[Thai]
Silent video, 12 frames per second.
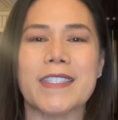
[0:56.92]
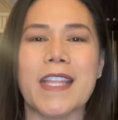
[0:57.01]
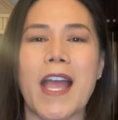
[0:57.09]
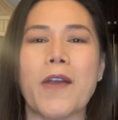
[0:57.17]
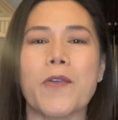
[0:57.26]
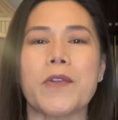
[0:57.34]

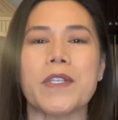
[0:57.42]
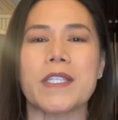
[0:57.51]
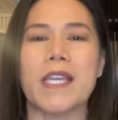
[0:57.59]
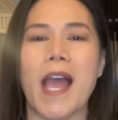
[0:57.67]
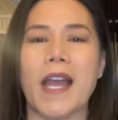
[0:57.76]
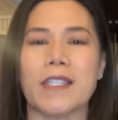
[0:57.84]
ถ้าคุณ
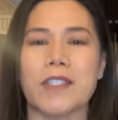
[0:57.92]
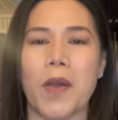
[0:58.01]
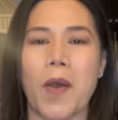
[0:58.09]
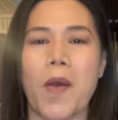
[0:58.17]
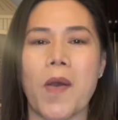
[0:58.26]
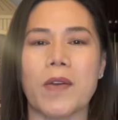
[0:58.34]
อยากจะ
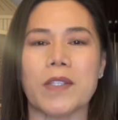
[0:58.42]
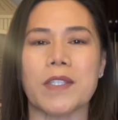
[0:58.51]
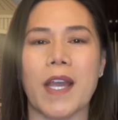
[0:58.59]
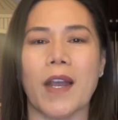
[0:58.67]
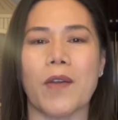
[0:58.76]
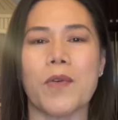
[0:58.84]
ออก
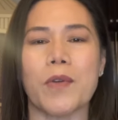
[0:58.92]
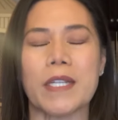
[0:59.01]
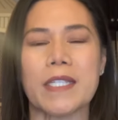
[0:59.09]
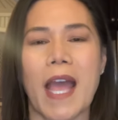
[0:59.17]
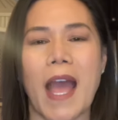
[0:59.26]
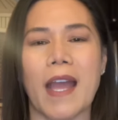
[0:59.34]
จากหน
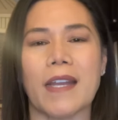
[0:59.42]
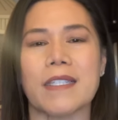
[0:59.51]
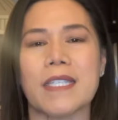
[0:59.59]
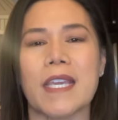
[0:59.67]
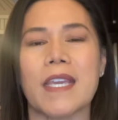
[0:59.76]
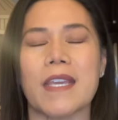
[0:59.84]
ทาง
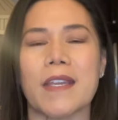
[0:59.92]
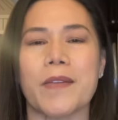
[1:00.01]
ที่